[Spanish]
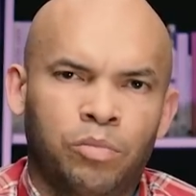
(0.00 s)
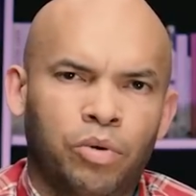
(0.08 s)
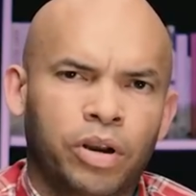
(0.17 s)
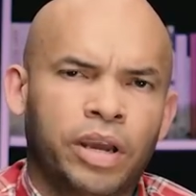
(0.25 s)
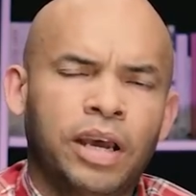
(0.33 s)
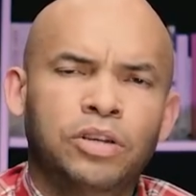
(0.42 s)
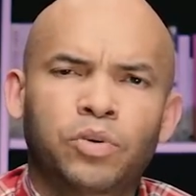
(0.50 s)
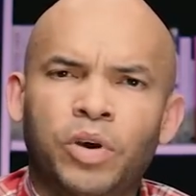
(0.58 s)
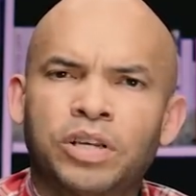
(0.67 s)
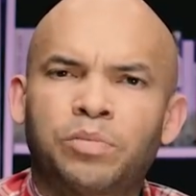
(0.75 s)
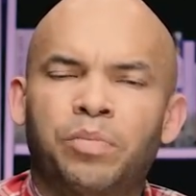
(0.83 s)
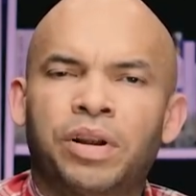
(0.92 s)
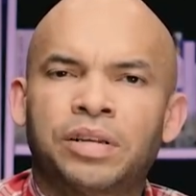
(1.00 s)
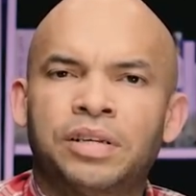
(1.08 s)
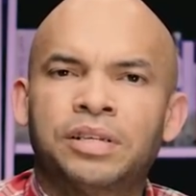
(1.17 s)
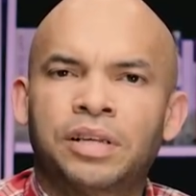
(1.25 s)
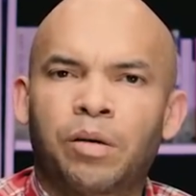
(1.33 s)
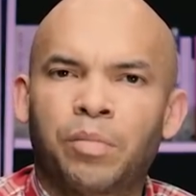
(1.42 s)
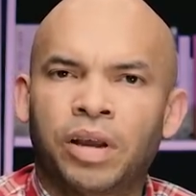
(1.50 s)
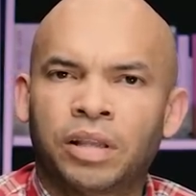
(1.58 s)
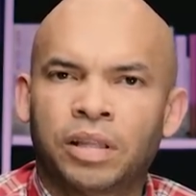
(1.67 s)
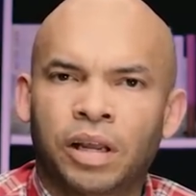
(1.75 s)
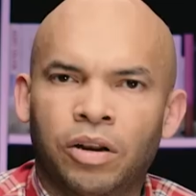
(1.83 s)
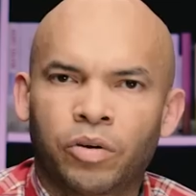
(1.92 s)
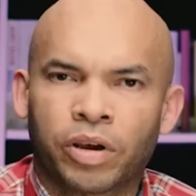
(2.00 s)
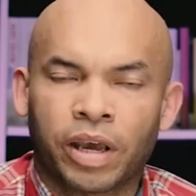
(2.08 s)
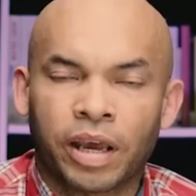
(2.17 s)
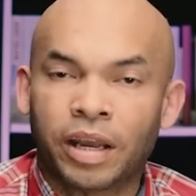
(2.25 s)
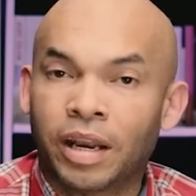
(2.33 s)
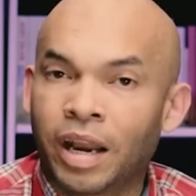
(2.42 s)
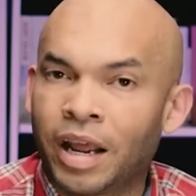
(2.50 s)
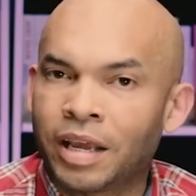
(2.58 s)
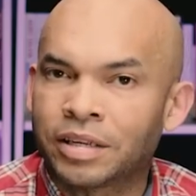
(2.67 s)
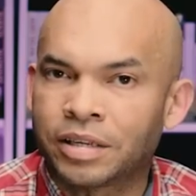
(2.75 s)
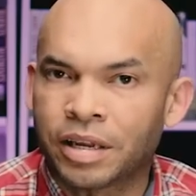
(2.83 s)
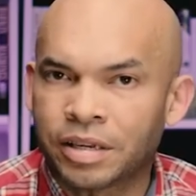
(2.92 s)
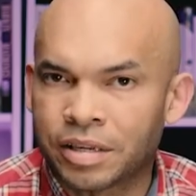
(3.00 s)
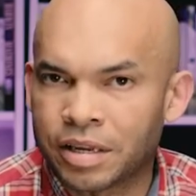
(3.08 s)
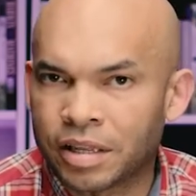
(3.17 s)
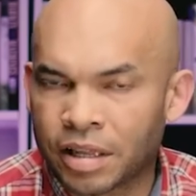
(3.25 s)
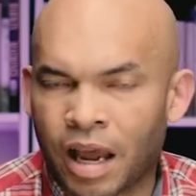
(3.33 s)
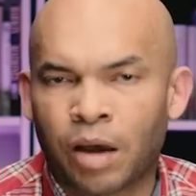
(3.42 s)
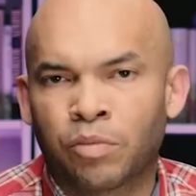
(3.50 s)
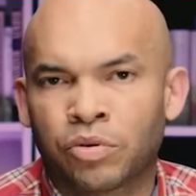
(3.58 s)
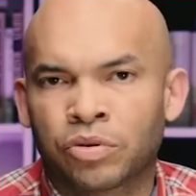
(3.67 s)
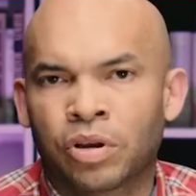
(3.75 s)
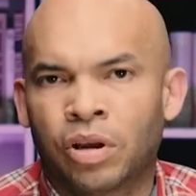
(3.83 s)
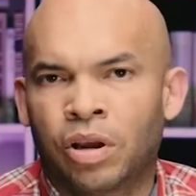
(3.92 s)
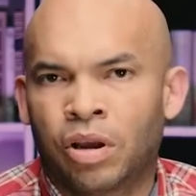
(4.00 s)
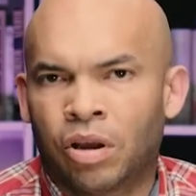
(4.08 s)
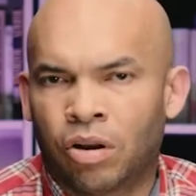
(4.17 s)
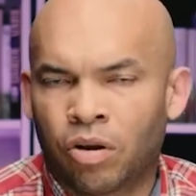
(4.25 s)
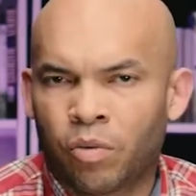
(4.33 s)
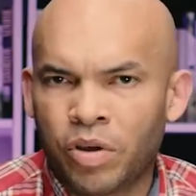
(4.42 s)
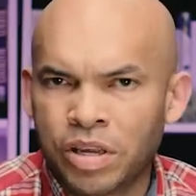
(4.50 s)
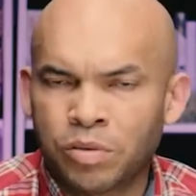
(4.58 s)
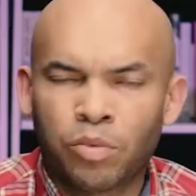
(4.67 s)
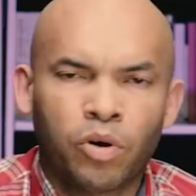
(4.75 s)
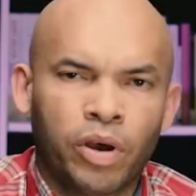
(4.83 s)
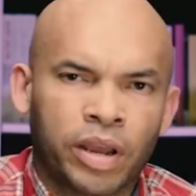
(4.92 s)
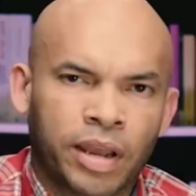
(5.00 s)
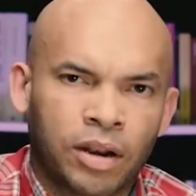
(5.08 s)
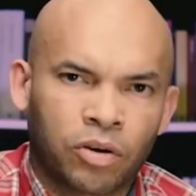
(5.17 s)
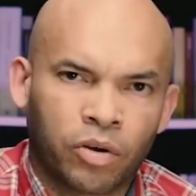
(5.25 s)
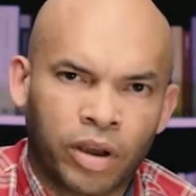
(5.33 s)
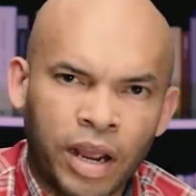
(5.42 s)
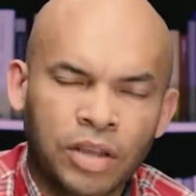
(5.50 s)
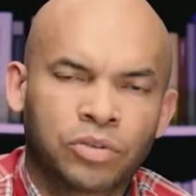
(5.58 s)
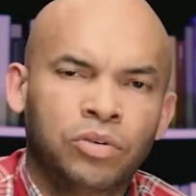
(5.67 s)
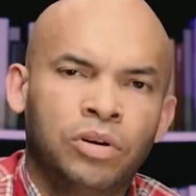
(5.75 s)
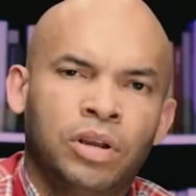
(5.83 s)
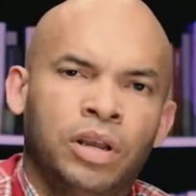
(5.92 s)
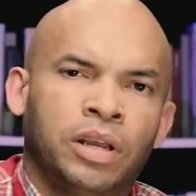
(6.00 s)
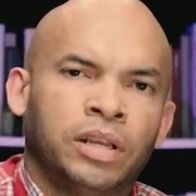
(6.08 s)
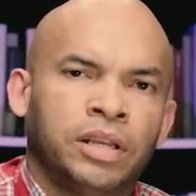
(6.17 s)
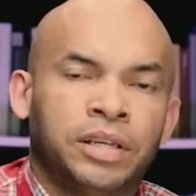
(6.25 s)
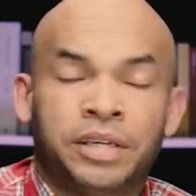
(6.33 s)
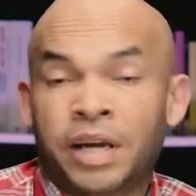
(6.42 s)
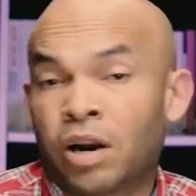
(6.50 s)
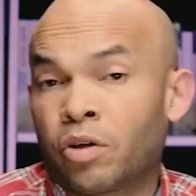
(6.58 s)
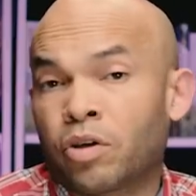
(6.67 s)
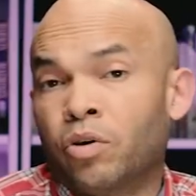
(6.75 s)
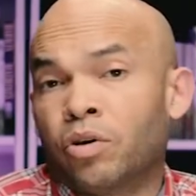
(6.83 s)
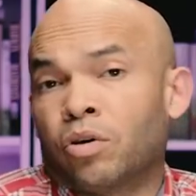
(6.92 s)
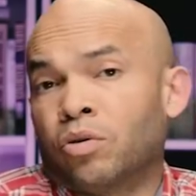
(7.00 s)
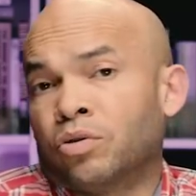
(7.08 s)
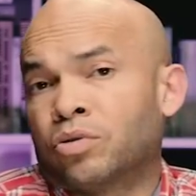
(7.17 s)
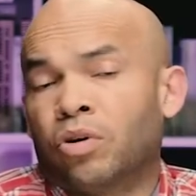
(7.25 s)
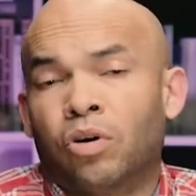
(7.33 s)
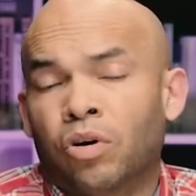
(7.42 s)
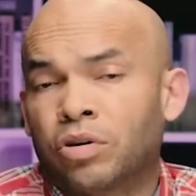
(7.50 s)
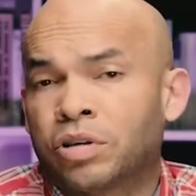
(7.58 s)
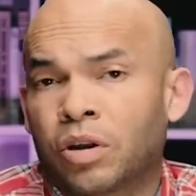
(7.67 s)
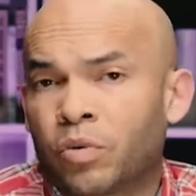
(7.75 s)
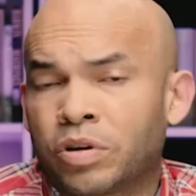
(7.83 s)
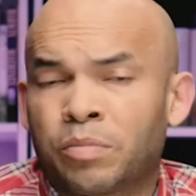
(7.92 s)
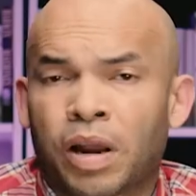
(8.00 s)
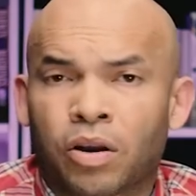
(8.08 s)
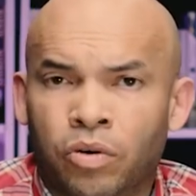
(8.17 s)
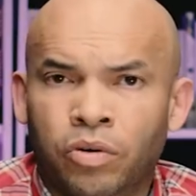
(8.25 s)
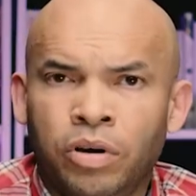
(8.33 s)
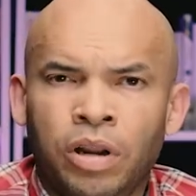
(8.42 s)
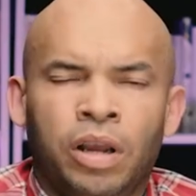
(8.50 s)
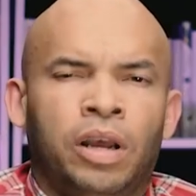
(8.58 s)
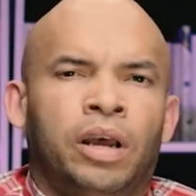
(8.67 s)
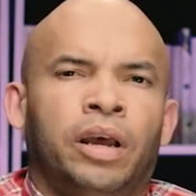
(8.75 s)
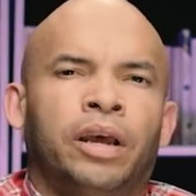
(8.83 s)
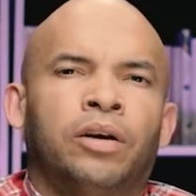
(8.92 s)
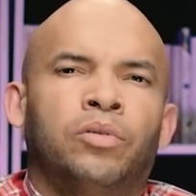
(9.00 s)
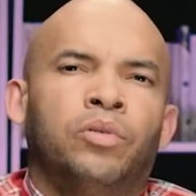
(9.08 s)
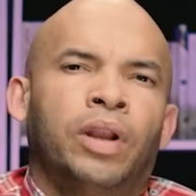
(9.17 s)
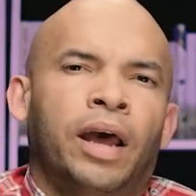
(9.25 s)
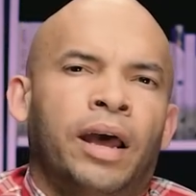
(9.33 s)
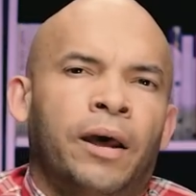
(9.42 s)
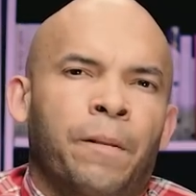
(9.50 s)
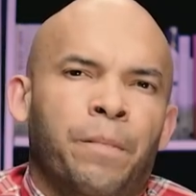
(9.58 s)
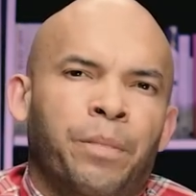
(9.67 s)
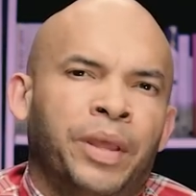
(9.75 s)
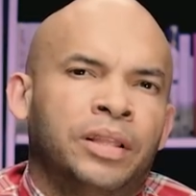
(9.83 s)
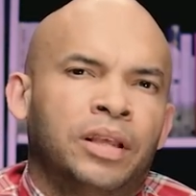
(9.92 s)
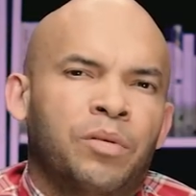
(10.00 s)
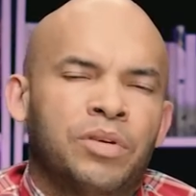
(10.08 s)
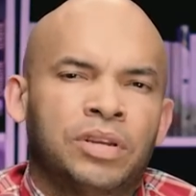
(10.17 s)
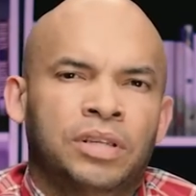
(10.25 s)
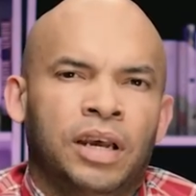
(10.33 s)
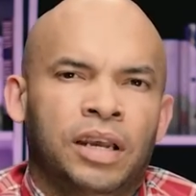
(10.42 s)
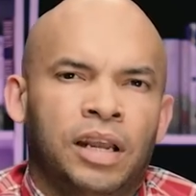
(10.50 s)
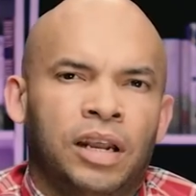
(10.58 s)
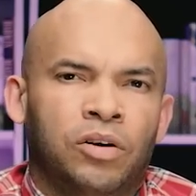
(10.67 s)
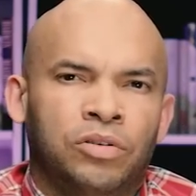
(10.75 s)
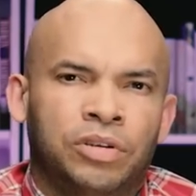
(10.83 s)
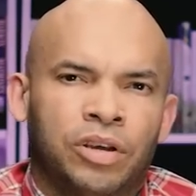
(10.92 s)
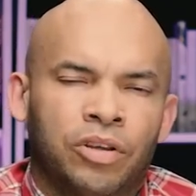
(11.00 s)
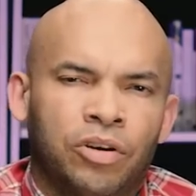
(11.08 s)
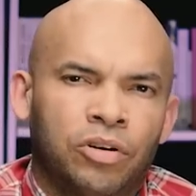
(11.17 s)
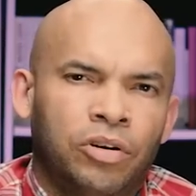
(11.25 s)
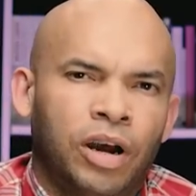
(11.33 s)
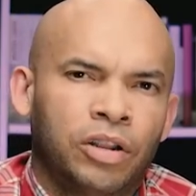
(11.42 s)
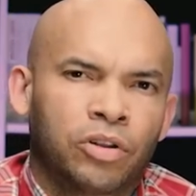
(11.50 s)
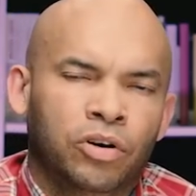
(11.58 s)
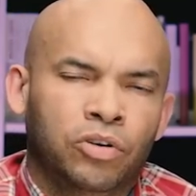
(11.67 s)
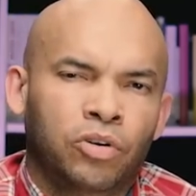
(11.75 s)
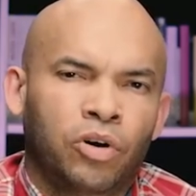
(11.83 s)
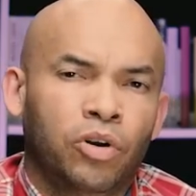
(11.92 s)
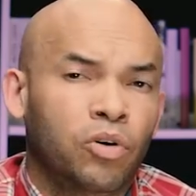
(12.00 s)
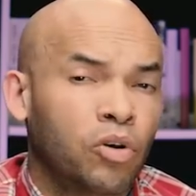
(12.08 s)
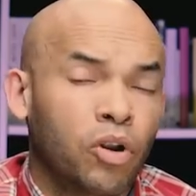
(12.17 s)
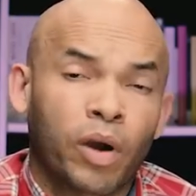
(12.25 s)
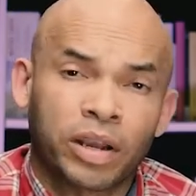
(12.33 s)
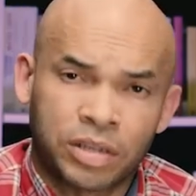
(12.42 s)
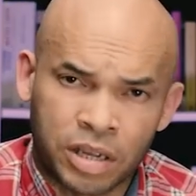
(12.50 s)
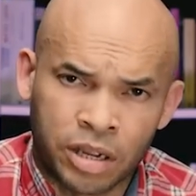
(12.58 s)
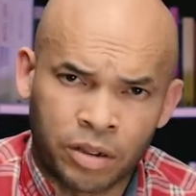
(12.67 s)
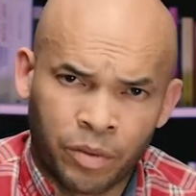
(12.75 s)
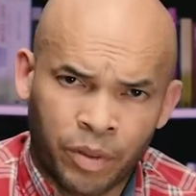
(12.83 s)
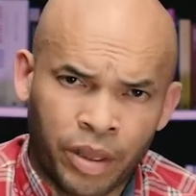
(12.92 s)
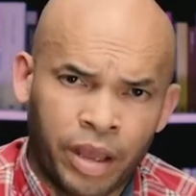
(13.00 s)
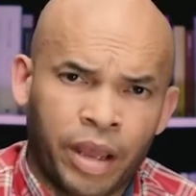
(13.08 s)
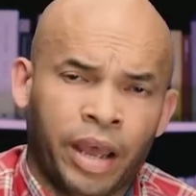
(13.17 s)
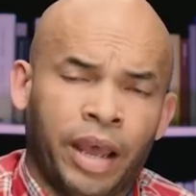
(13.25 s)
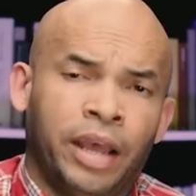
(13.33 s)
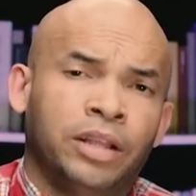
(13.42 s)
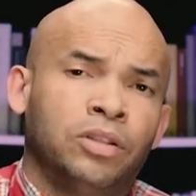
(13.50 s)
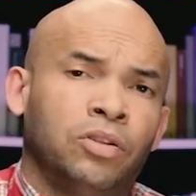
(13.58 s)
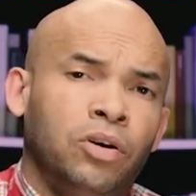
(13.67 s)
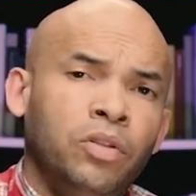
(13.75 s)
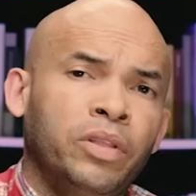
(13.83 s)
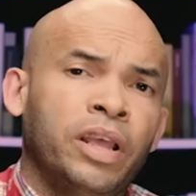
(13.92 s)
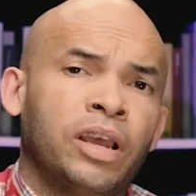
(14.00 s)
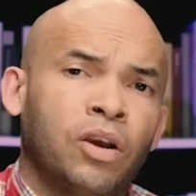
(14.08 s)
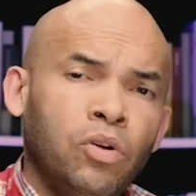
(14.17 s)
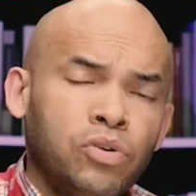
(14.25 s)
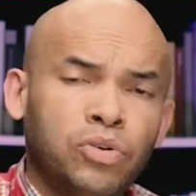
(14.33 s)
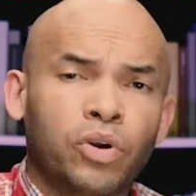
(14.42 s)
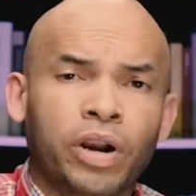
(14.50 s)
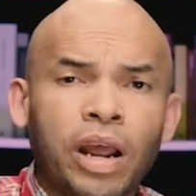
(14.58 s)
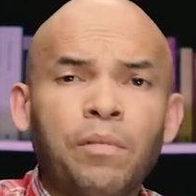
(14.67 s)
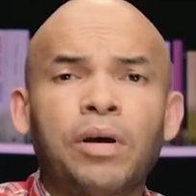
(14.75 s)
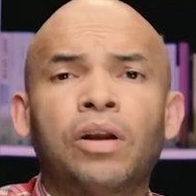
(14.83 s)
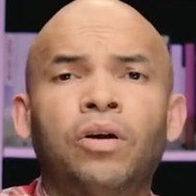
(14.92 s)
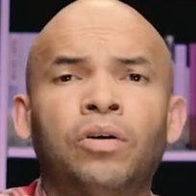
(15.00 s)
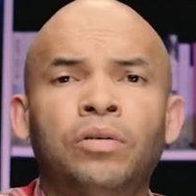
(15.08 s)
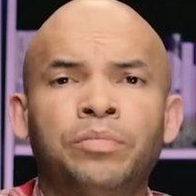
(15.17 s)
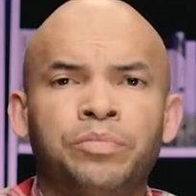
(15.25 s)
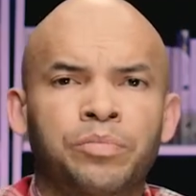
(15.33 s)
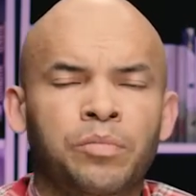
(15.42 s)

Porque eso es precisamente lo que necesitamos. Lo mismo en el Congreso, ya lo dijo incluso José Luis Malcún, en una entrevista que le concedió al doctor Julio Jacín, en donde incluso reveló